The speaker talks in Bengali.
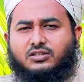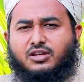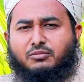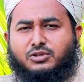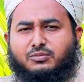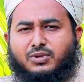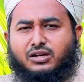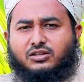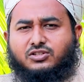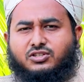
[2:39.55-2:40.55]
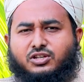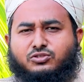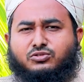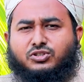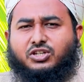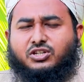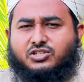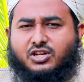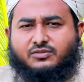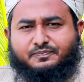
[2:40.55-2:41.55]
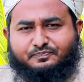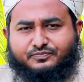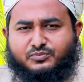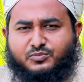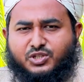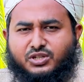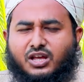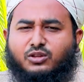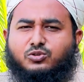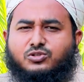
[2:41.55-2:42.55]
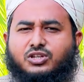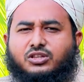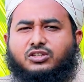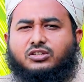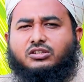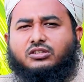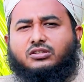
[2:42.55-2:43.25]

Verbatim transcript: যে আমাদের বাংলাদেশের একজন ক্রিকেটার যিনি আন্তর্জাতিক